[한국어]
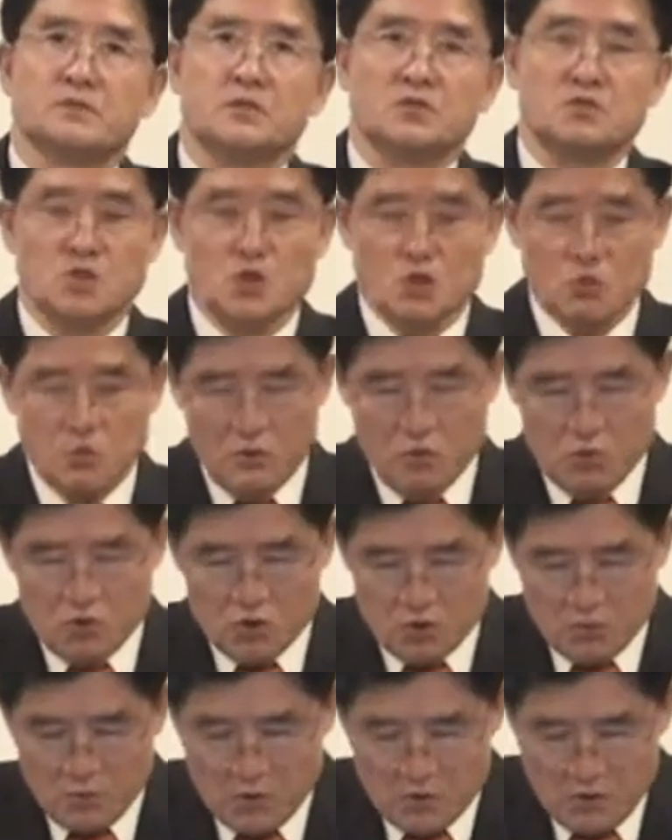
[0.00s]

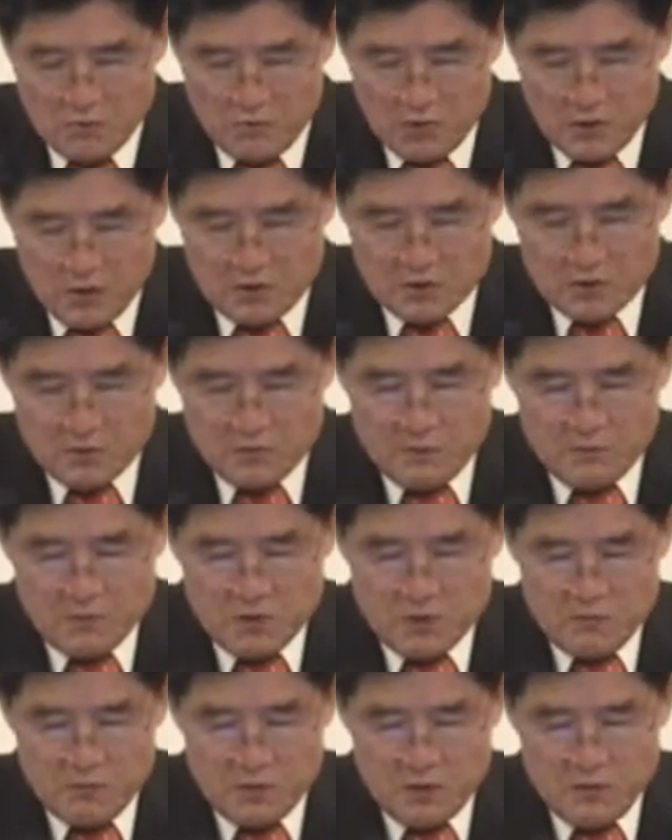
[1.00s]
1995년 그 프랑스
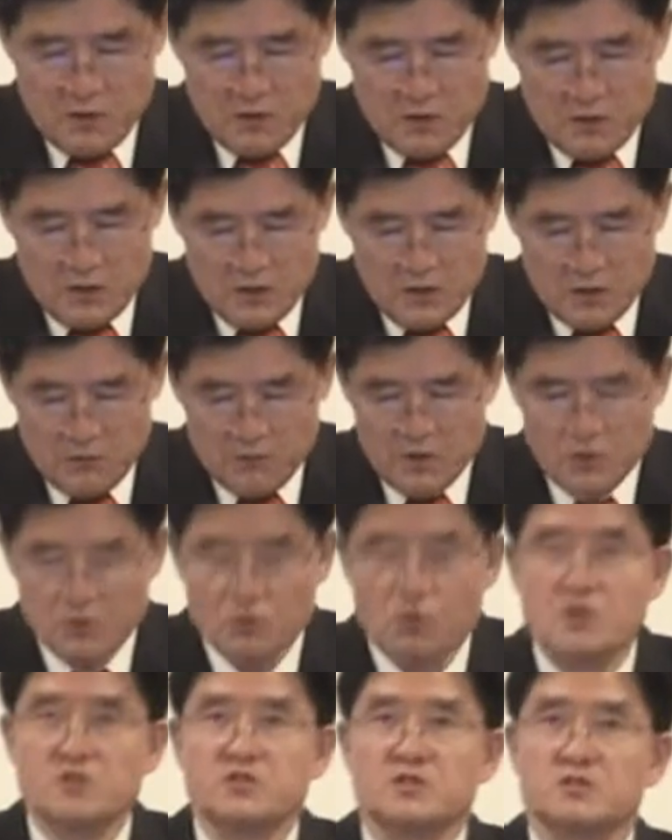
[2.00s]
법정은 범인이 없는
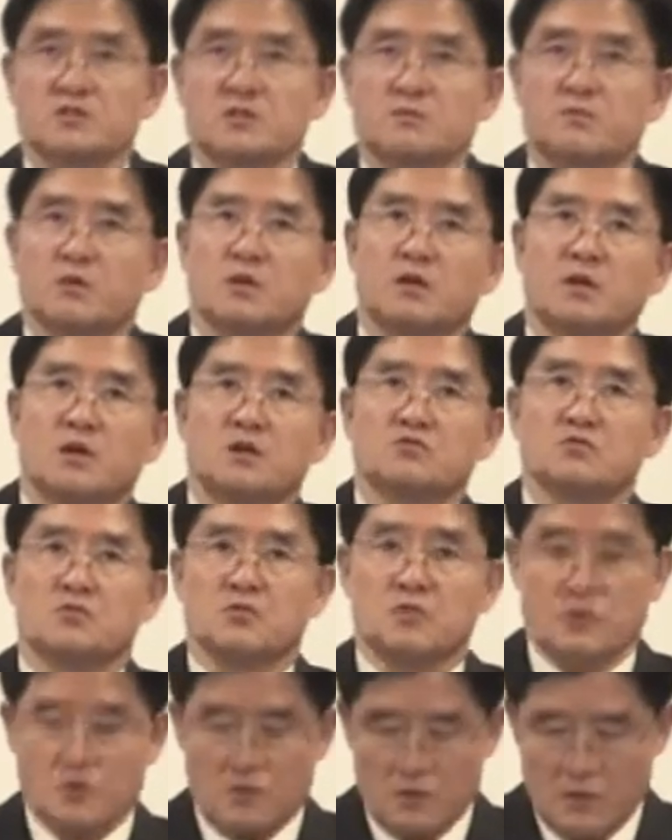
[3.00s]
골석
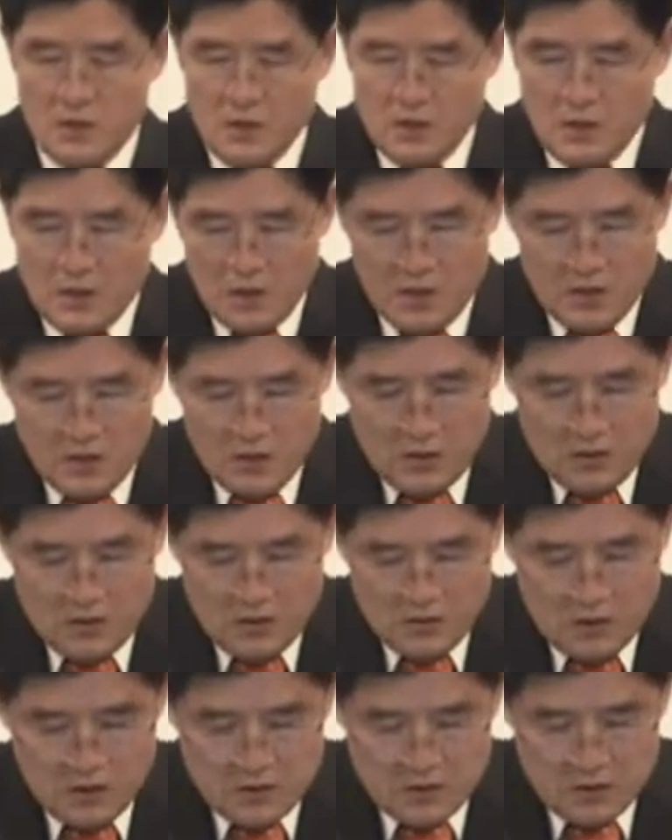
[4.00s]
재판해가지고
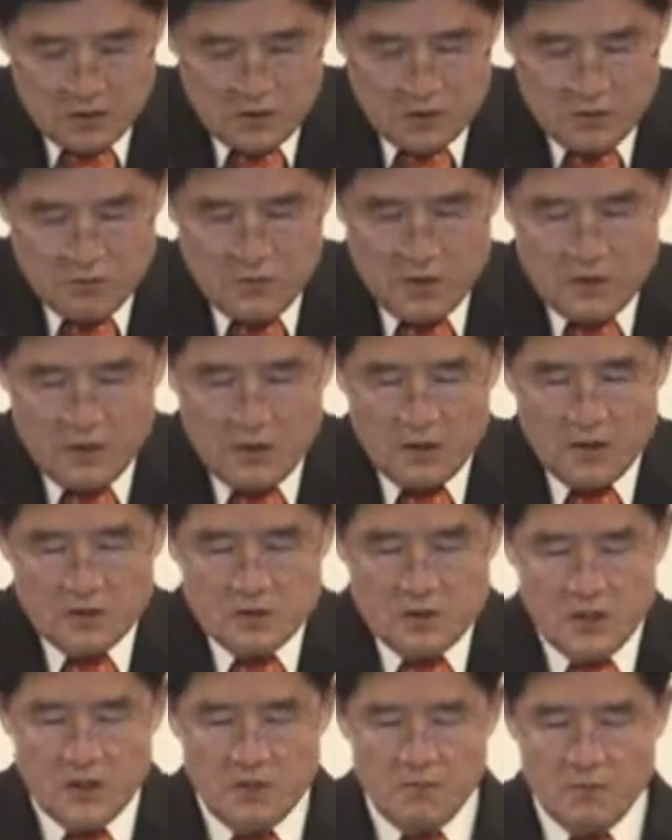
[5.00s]
디트 크롬바우에게
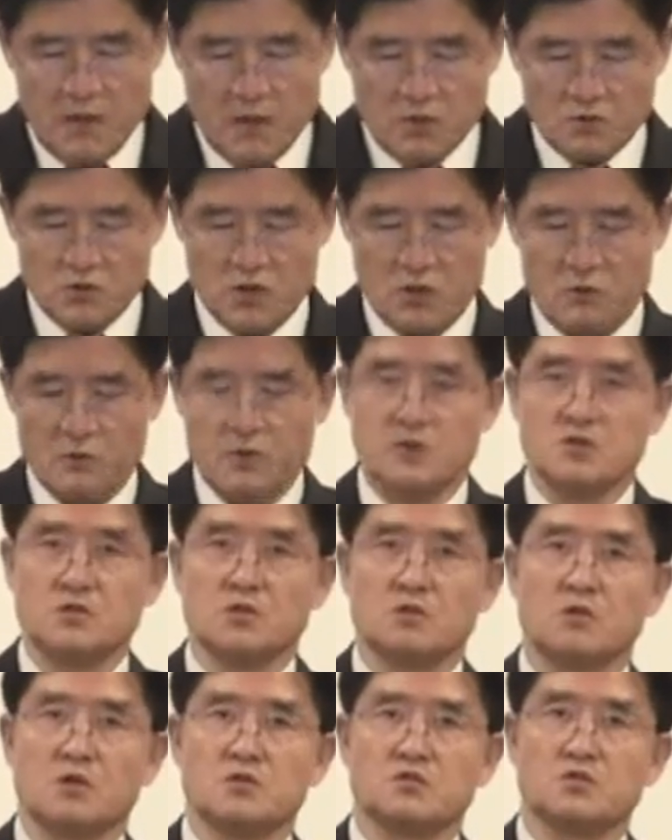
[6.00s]
살인 방조 혐의를
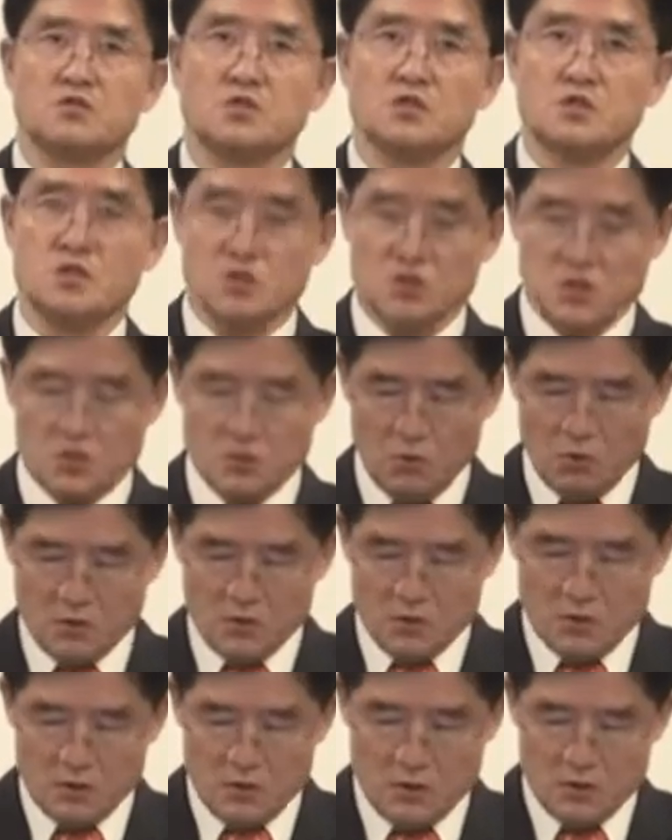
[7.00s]
적용해서 징역
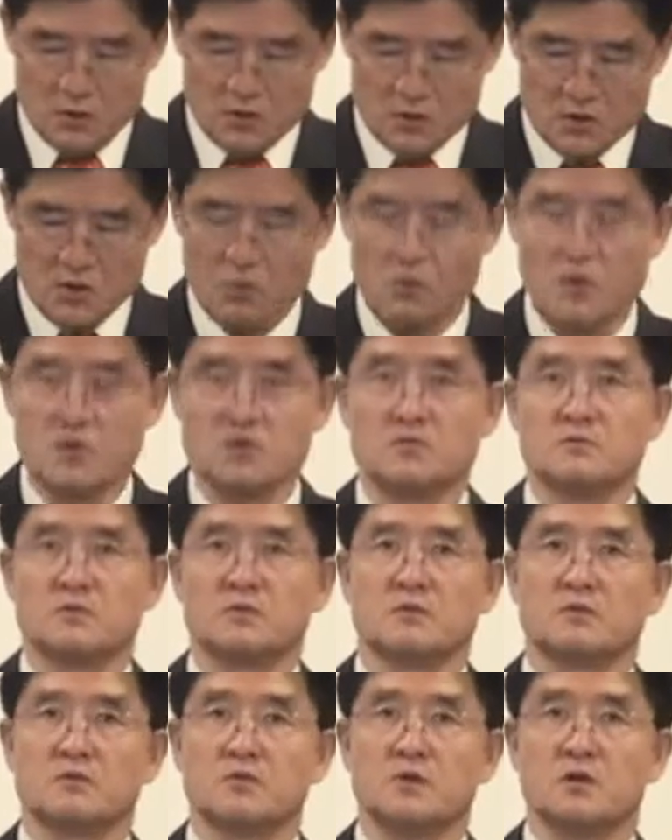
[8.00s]
15년을
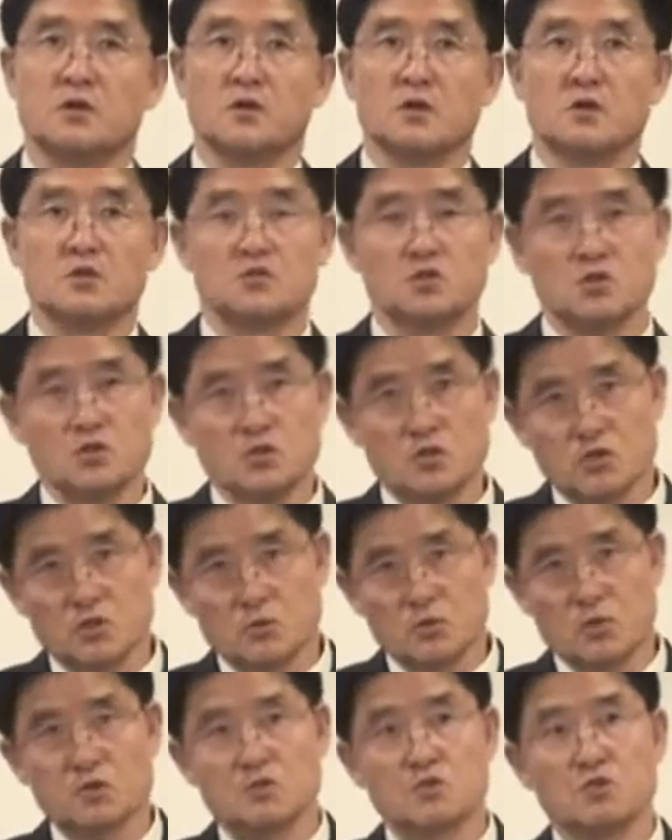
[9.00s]
선고했습니다. 징역
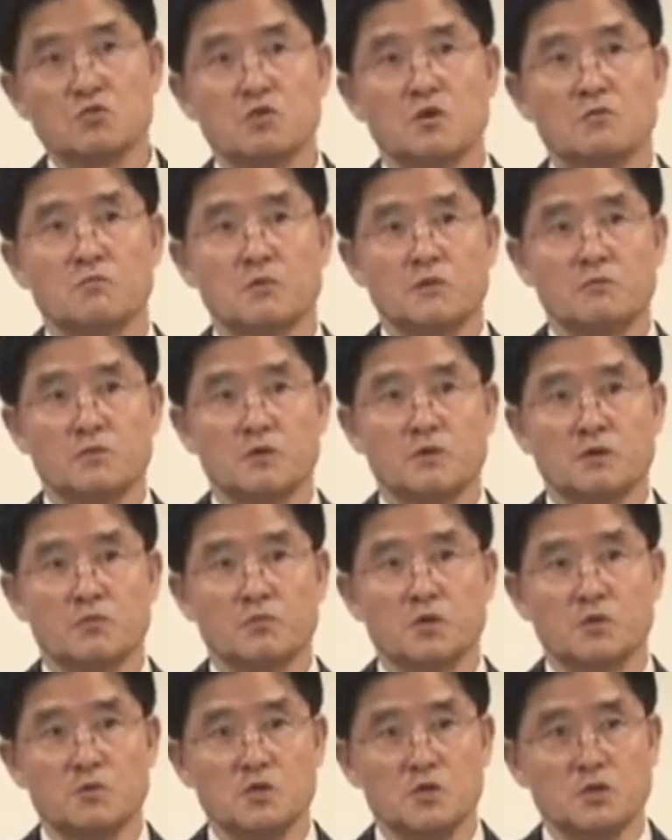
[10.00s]
15년 선고하면 뭡니까?
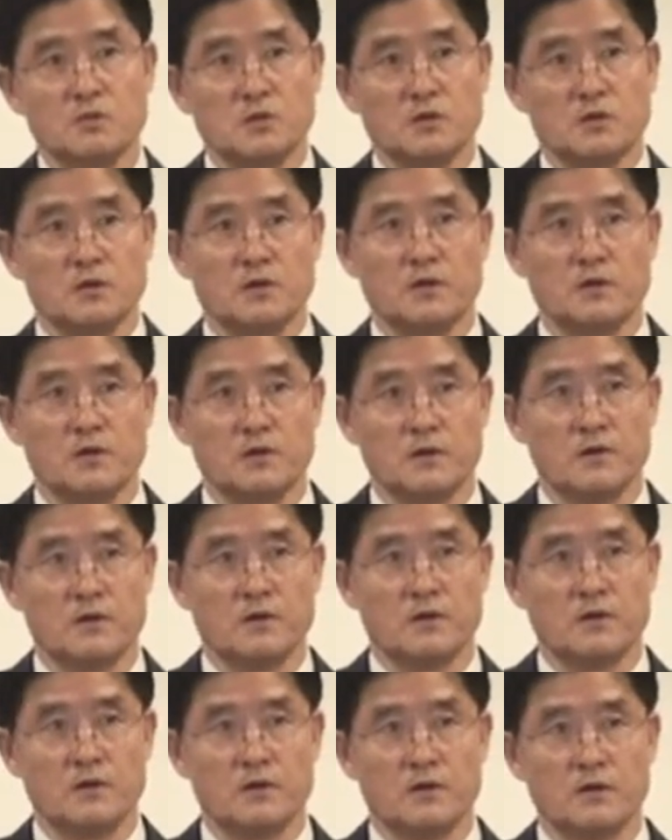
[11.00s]
범인이 없는데.
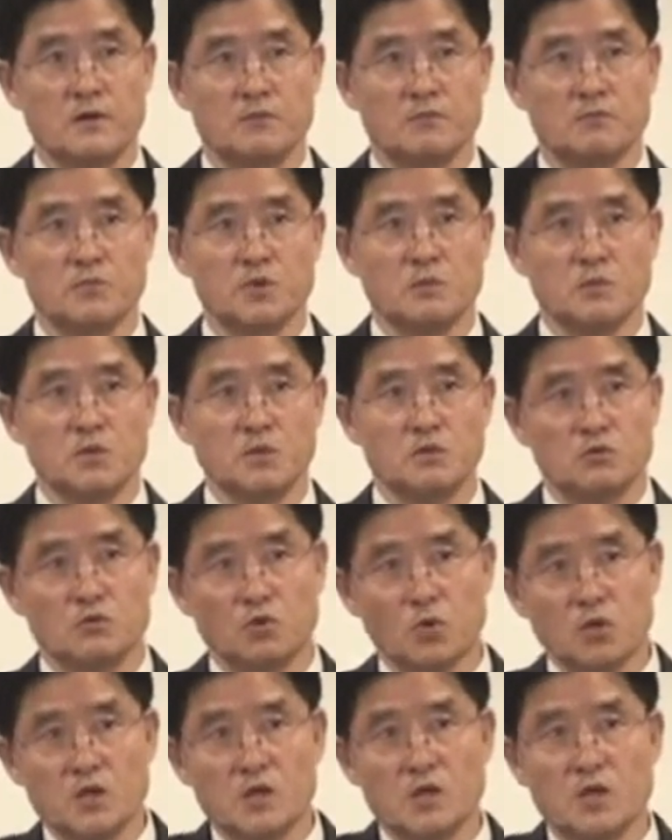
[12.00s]
범인은
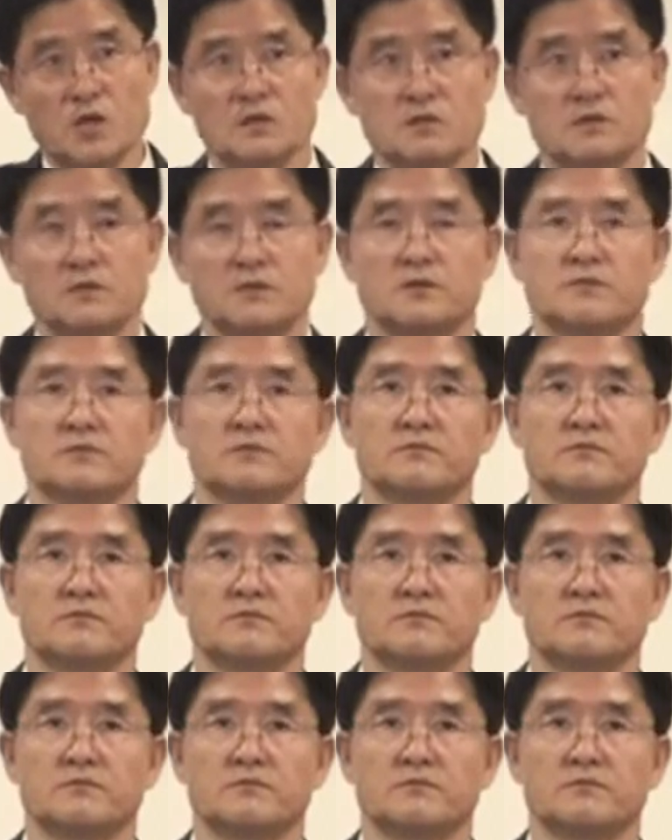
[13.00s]
독일에 가 있는데.